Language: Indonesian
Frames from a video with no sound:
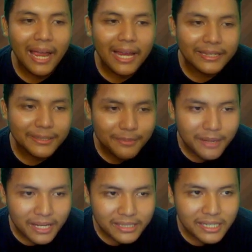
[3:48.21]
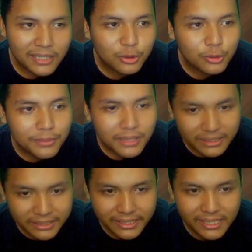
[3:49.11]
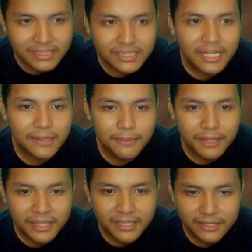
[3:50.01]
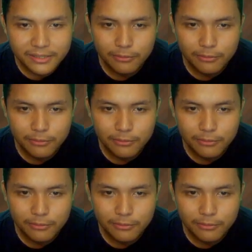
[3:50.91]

item gacha sumber chest dari break ini.